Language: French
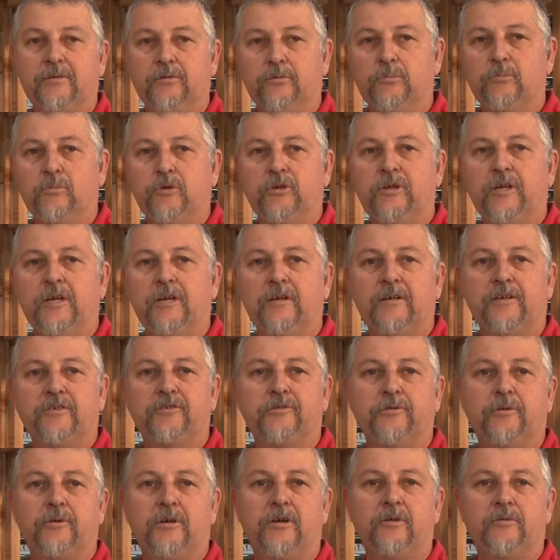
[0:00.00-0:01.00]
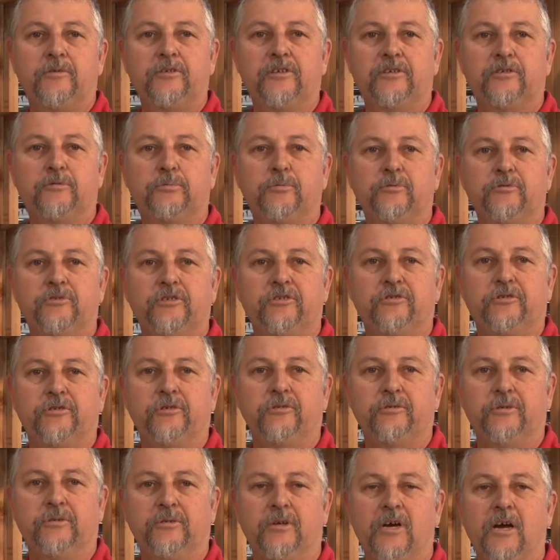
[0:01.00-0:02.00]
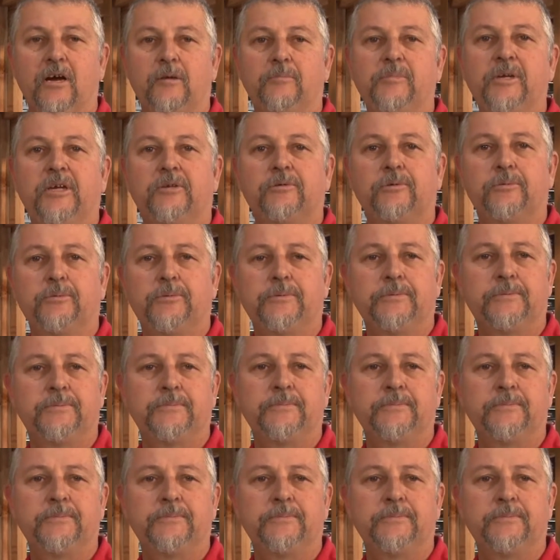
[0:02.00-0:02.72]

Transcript: Le modèle restera en exposition. À bientôt.